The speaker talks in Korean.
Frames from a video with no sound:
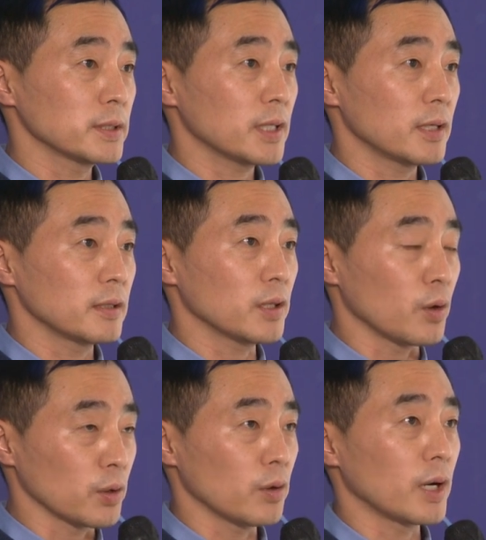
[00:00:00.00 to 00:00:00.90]
회사를
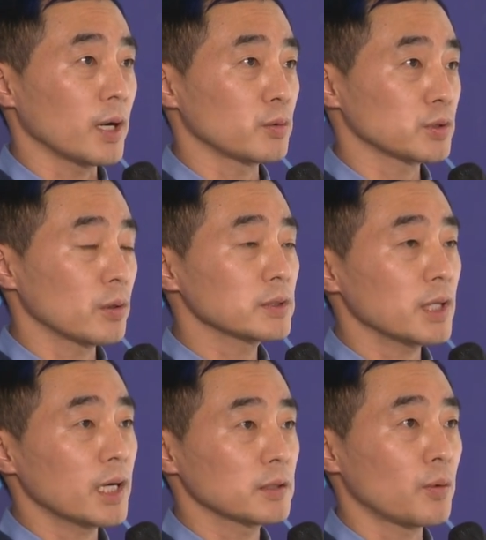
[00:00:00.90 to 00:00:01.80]
경영하고
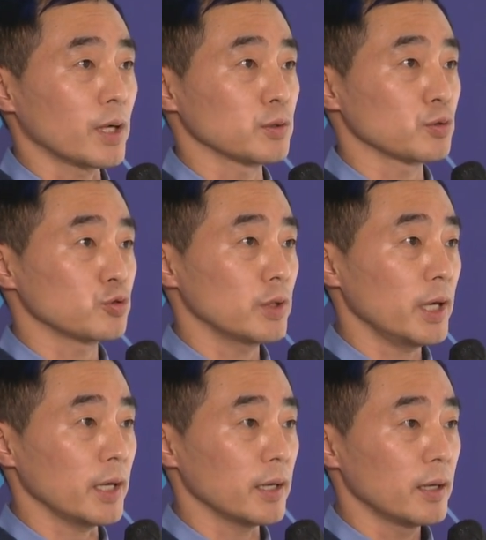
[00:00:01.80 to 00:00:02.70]
성장하는 과정
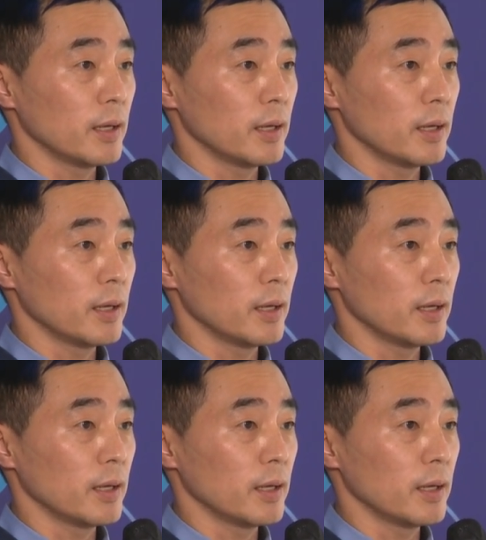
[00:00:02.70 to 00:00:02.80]
중에